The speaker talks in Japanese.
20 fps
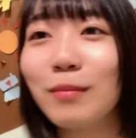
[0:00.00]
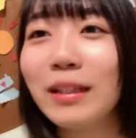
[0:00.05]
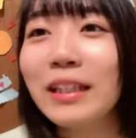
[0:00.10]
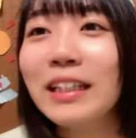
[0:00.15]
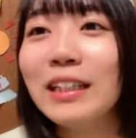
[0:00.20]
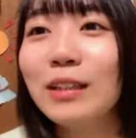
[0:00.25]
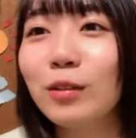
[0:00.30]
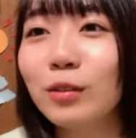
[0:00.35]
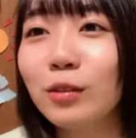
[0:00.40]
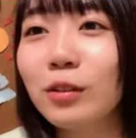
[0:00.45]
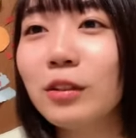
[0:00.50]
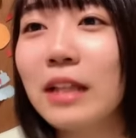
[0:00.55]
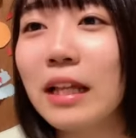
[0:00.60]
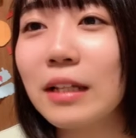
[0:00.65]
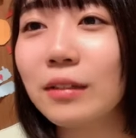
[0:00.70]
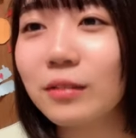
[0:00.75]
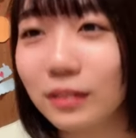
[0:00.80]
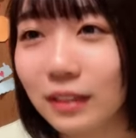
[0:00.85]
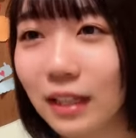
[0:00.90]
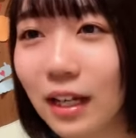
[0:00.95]
まあいいことな
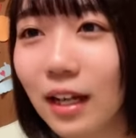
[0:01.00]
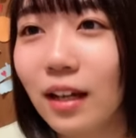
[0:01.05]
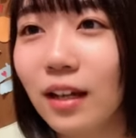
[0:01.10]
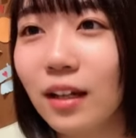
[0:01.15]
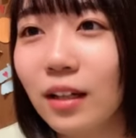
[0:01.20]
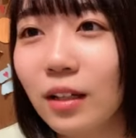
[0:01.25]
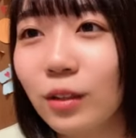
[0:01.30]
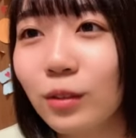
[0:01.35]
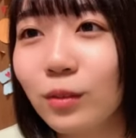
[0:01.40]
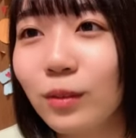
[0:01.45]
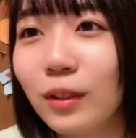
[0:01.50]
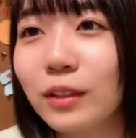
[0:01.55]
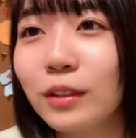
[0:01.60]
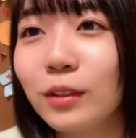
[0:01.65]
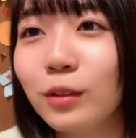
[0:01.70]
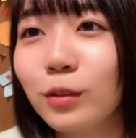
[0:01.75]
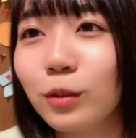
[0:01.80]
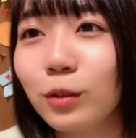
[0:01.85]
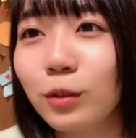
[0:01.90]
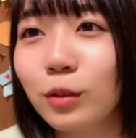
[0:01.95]
のか悪
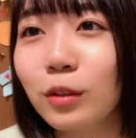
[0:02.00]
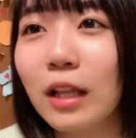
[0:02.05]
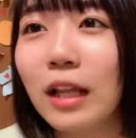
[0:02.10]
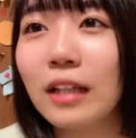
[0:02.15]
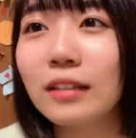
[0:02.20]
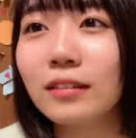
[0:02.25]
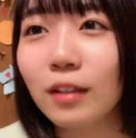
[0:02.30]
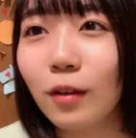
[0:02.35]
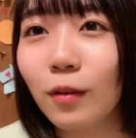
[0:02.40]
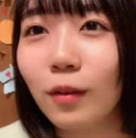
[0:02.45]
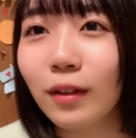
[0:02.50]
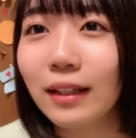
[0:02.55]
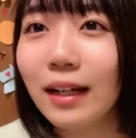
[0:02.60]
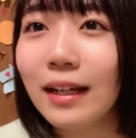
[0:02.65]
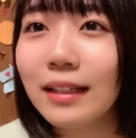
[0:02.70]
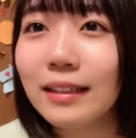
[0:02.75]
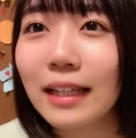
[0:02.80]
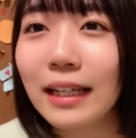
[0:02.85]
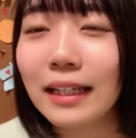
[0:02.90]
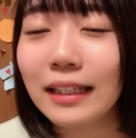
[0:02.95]
いことなのか分
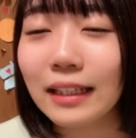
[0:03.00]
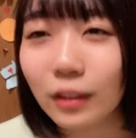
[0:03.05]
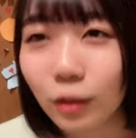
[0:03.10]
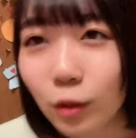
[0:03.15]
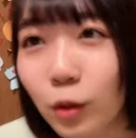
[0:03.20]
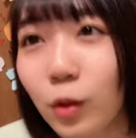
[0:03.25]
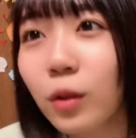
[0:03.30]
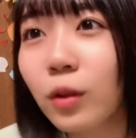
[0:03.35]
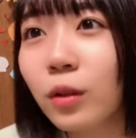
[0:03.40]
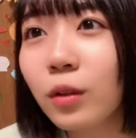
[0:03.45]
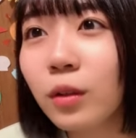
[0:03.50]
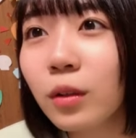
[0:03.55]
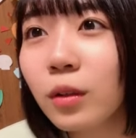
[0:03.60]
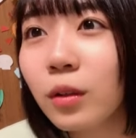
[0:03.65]
かんないけど